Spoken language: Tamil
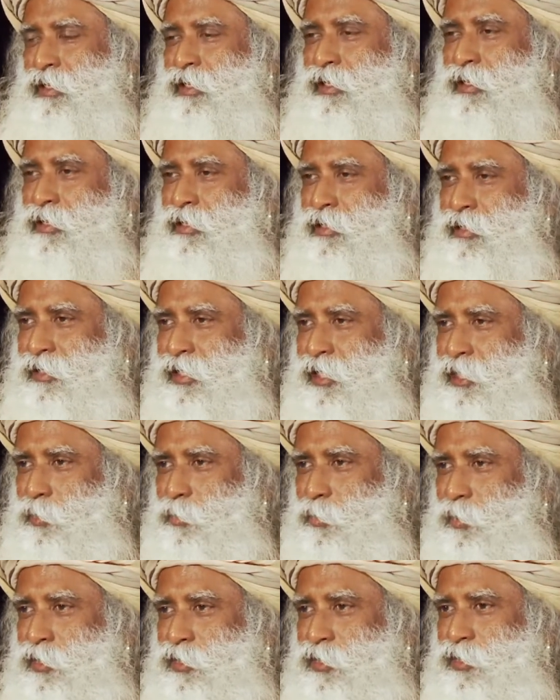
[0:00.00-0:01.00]
இந்தியாவில்
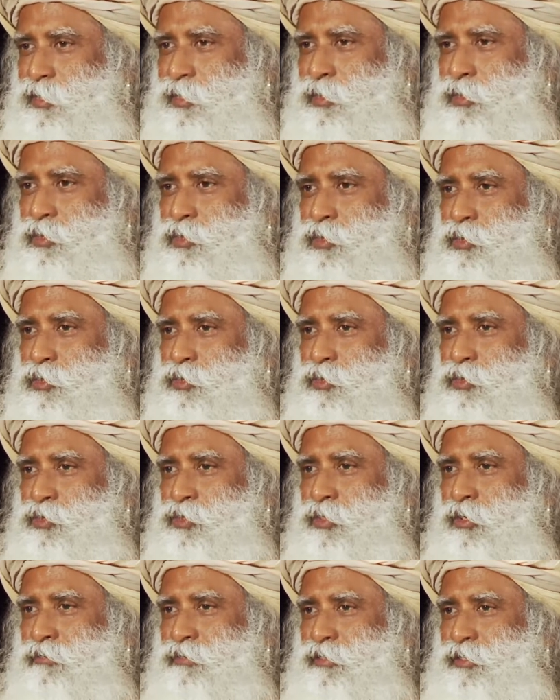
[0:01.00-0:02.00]
மக்களுக்கு
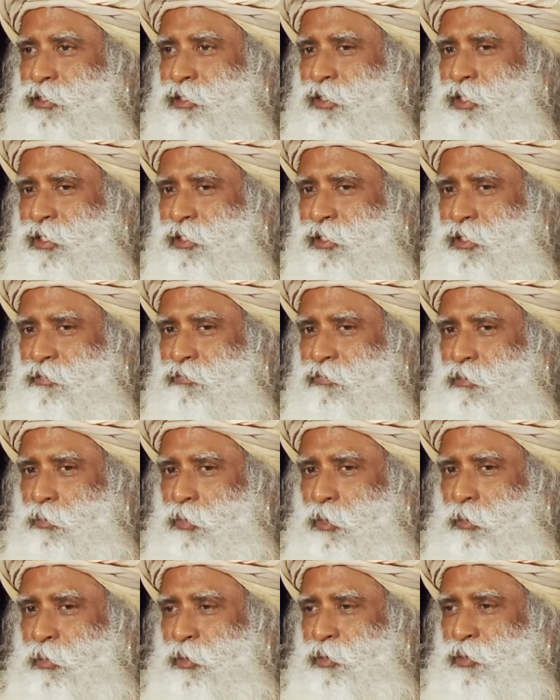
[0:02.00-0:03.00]
சாதாரணமாக புரியாத மாதிரி
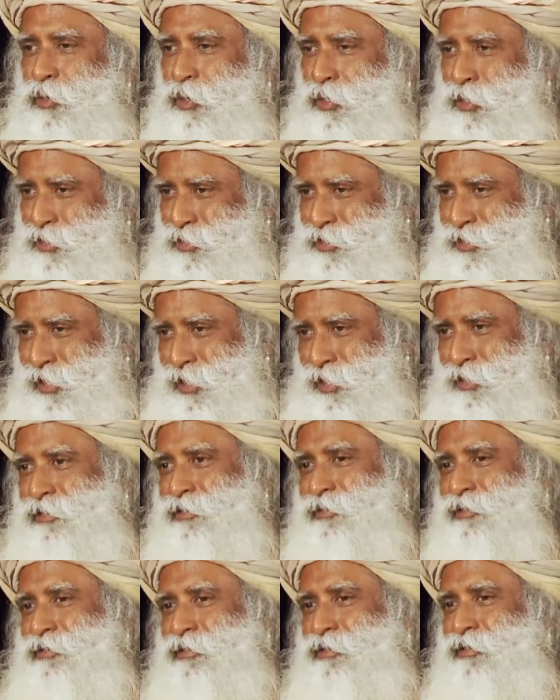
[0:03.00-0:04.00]
இந்த வெளிப்பாடு
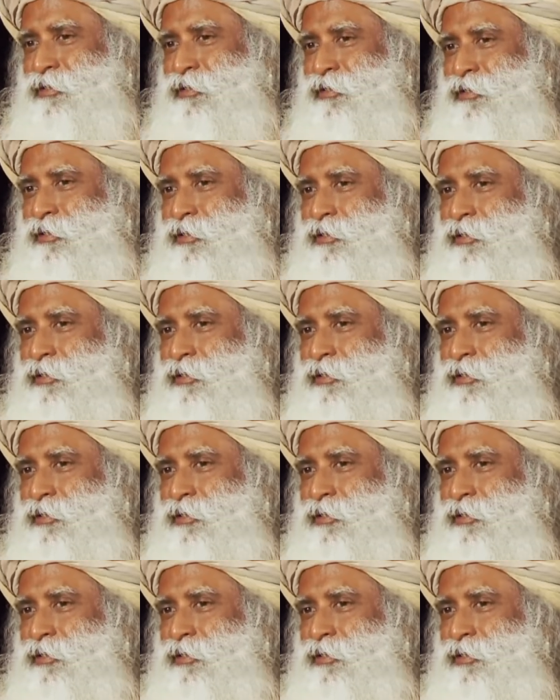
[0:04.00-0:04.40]
நுட்பமாக இருந்துச்சு